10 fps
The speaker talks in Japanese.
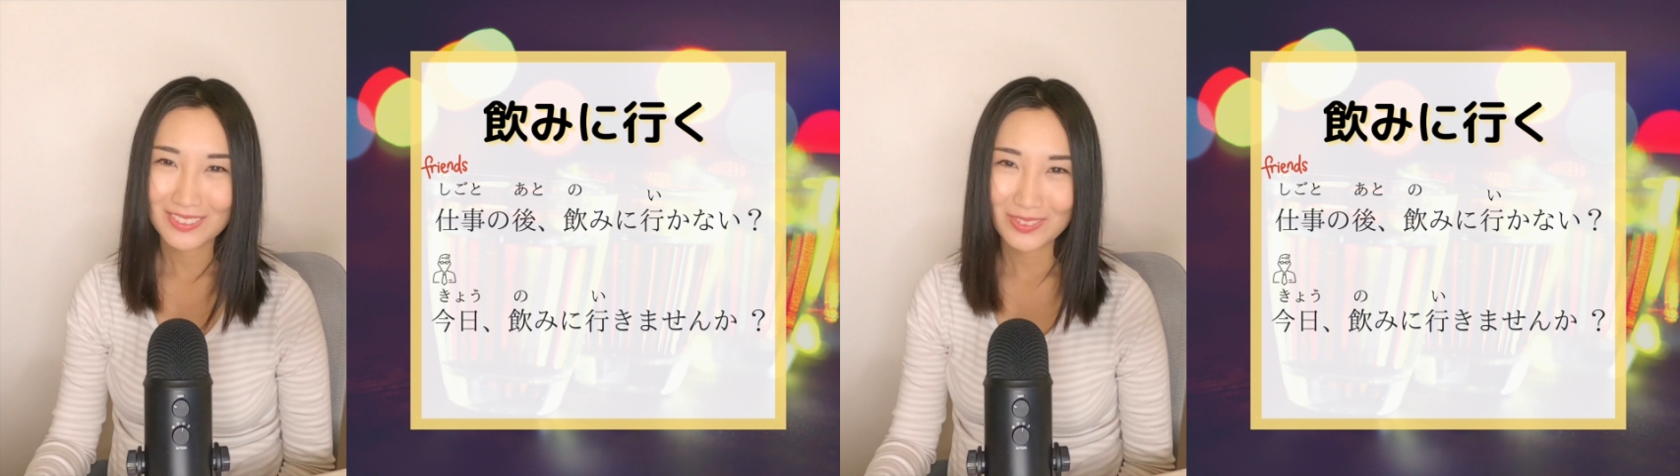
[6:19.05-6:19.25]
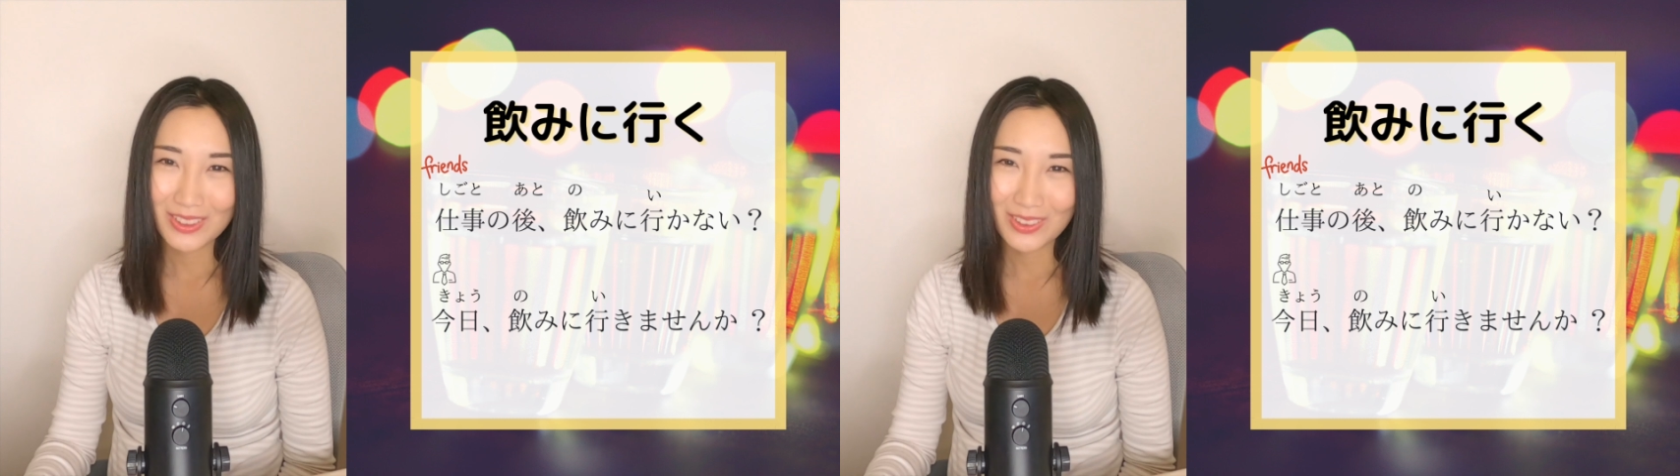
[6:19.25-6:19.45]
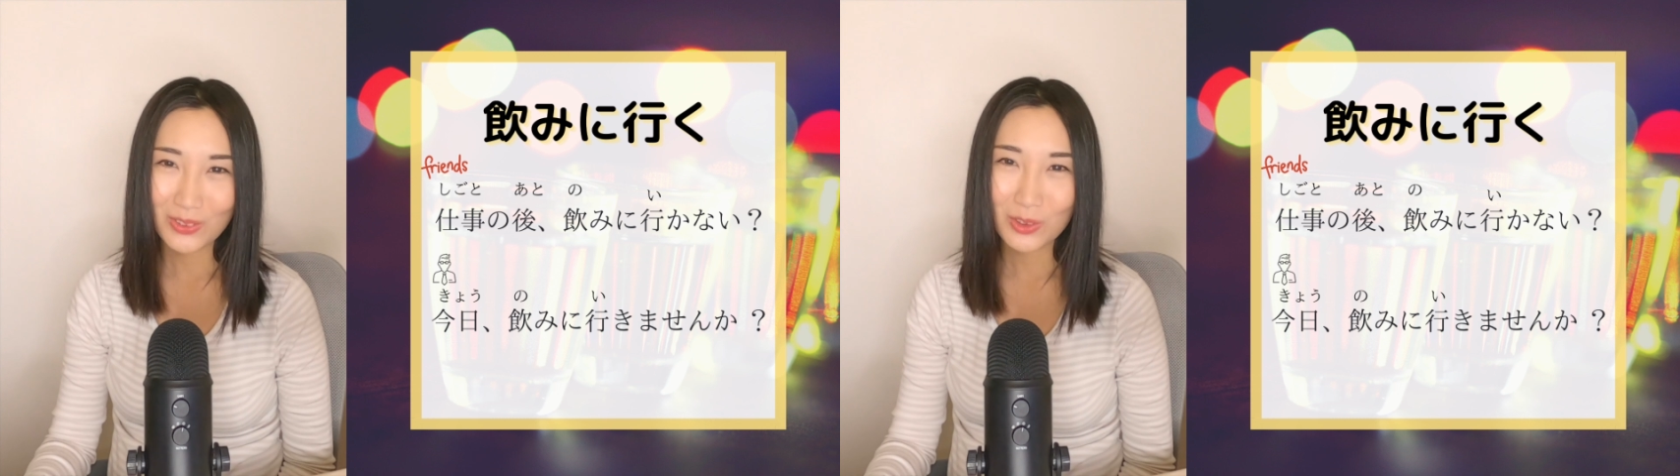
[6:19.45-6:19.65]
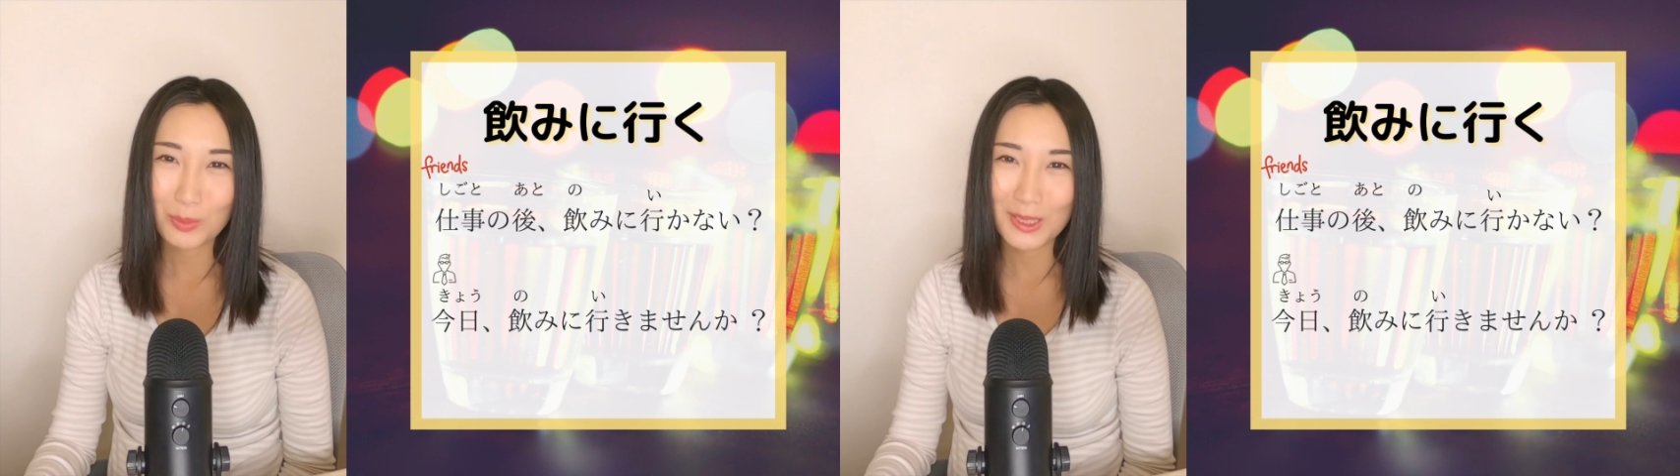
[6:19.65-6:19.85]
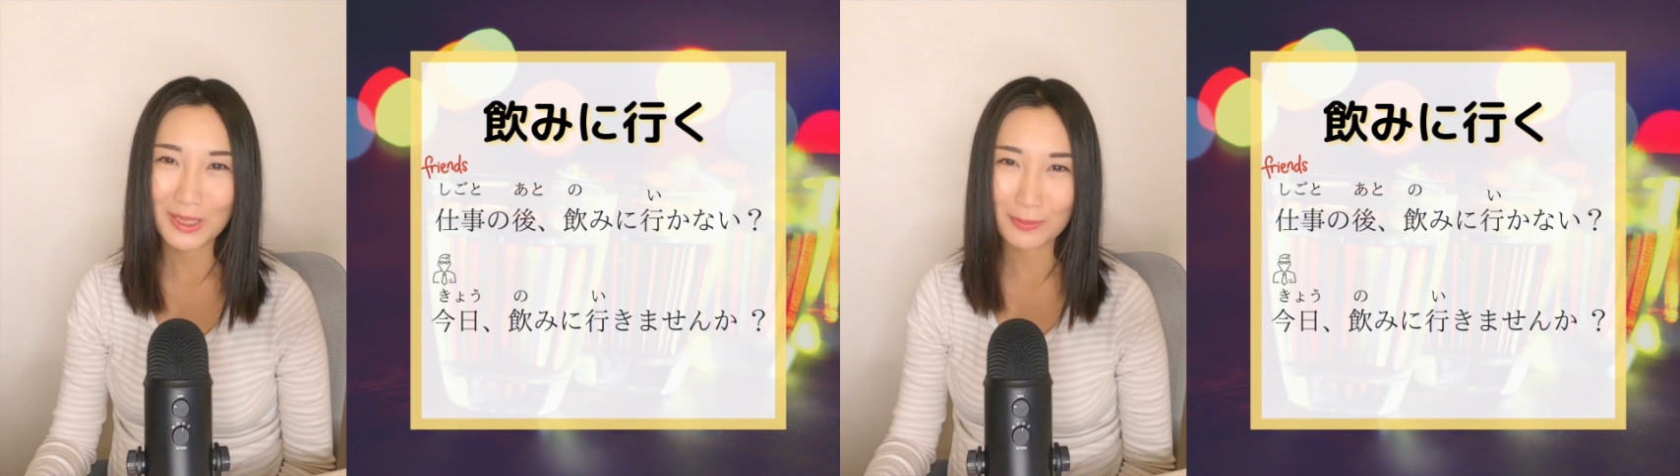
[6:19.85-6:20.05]
まあ、今日飲
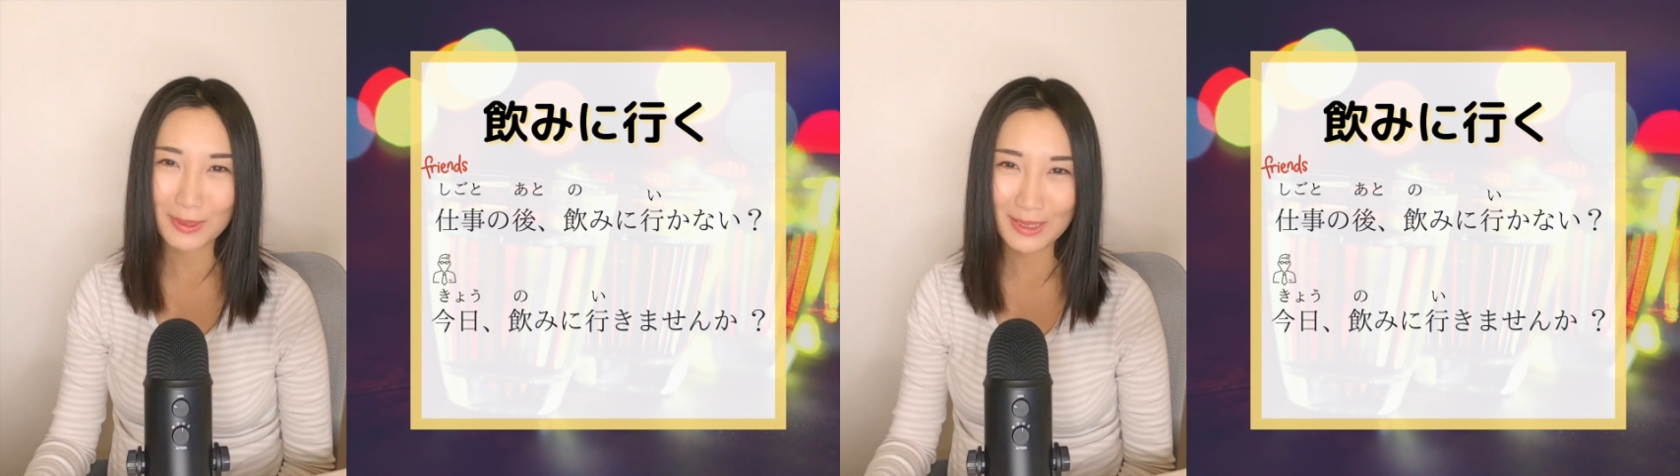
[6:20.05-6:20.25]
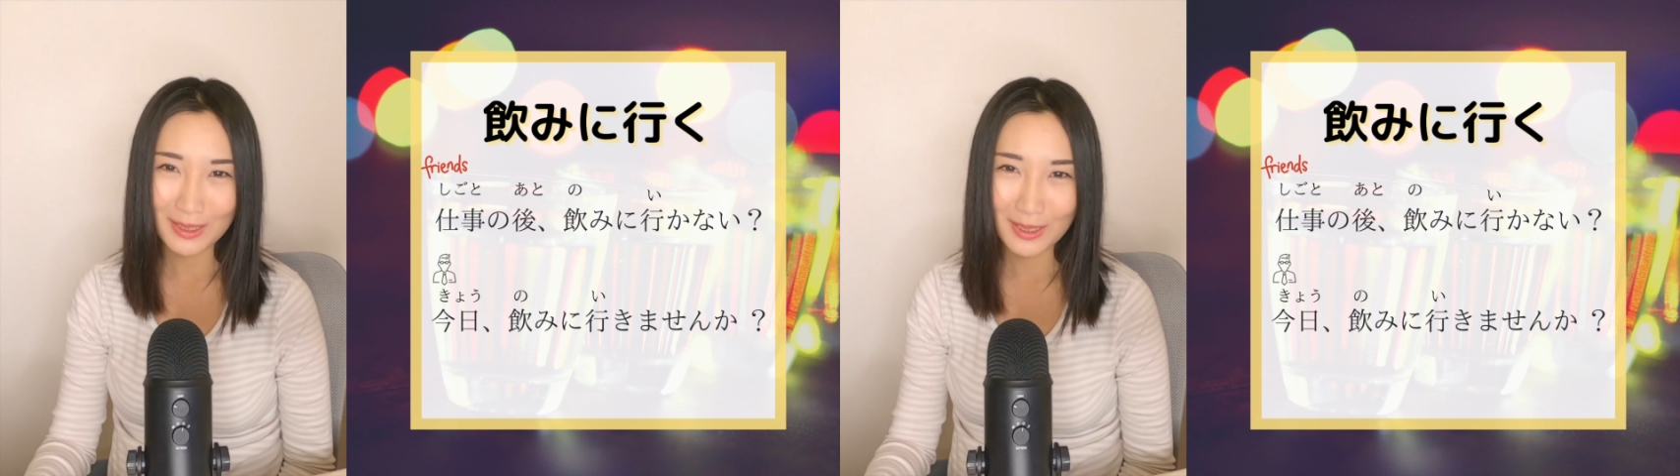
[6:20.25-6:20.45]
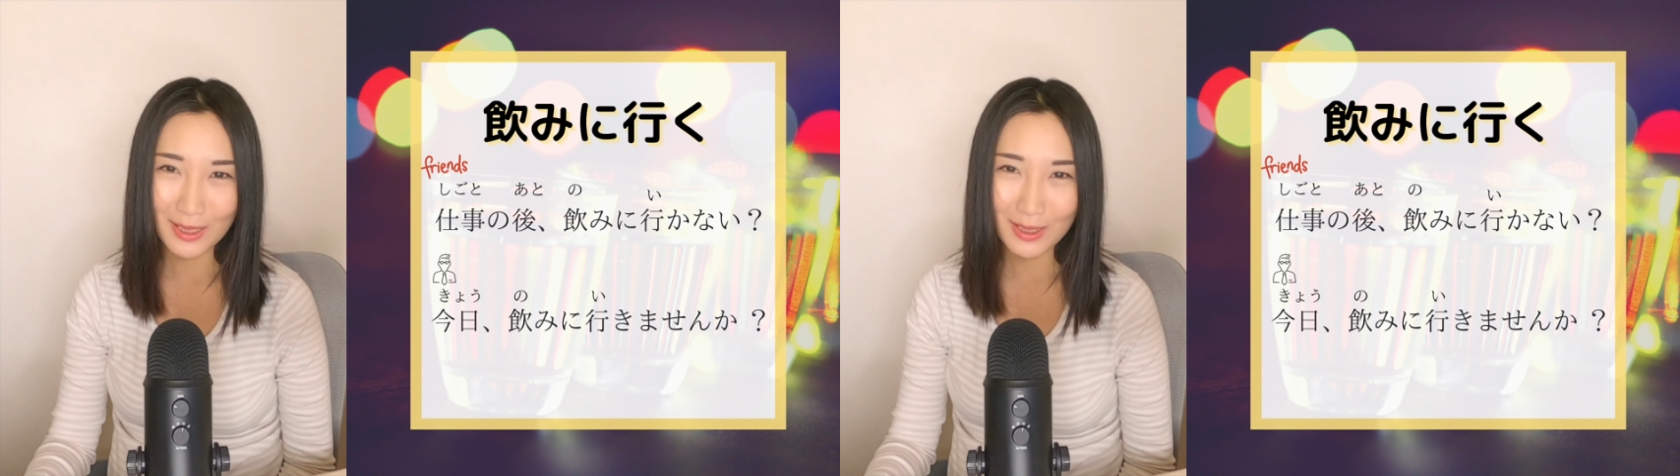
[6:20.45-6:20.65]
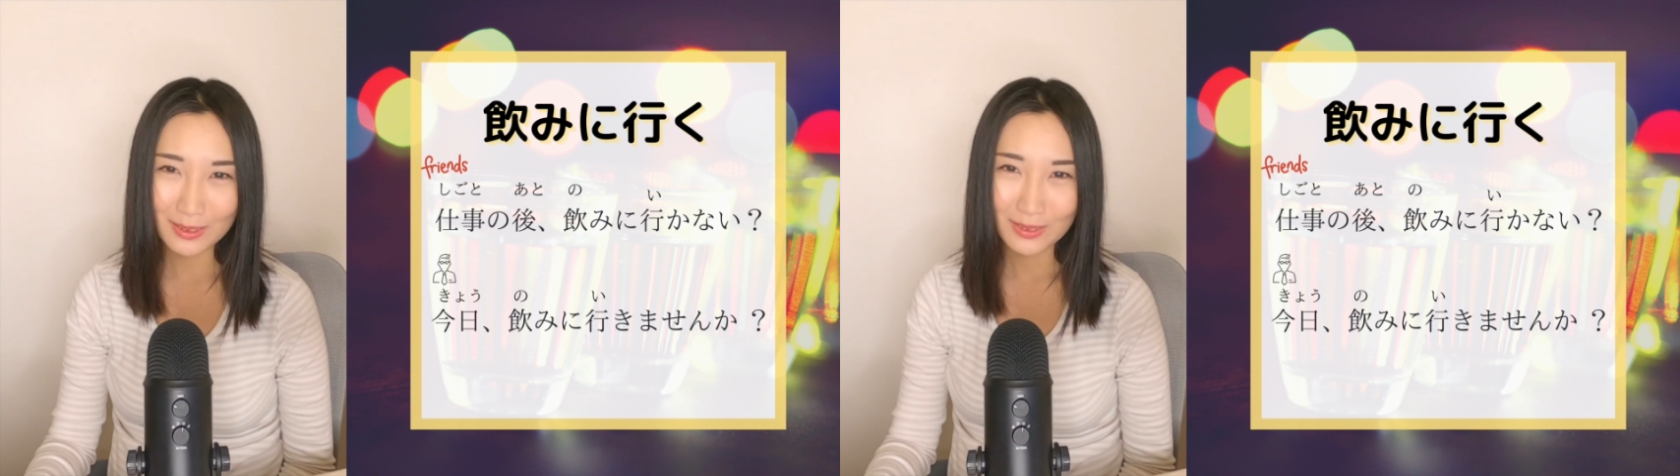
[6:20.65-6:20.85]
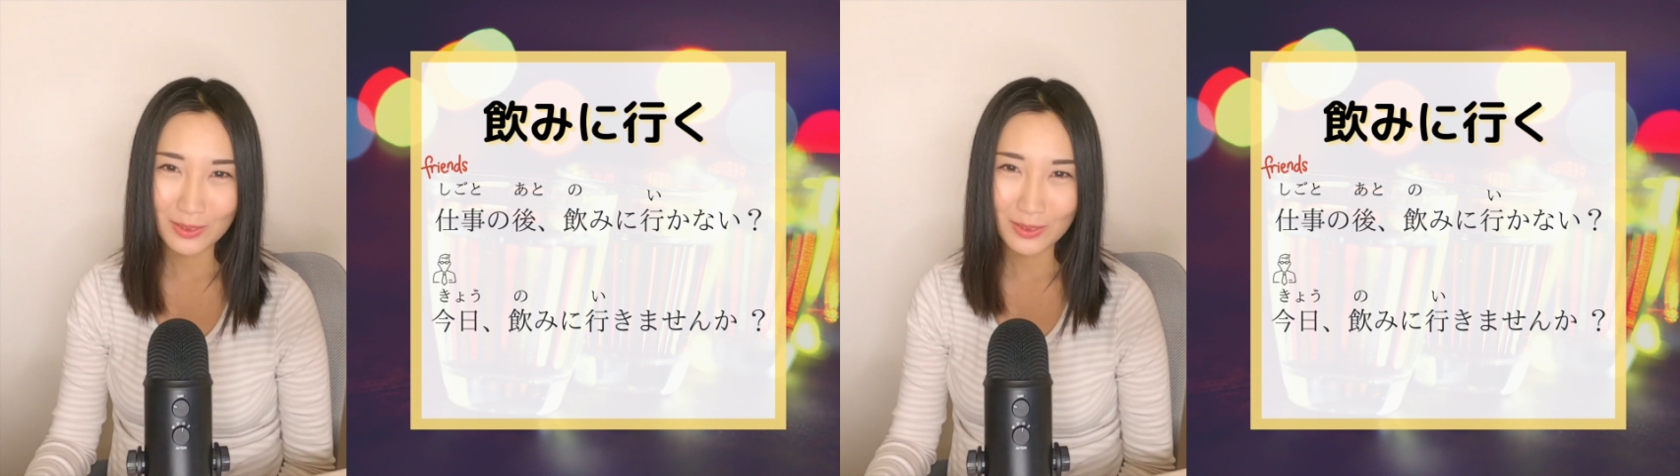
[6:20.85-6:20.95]
みに行きませんか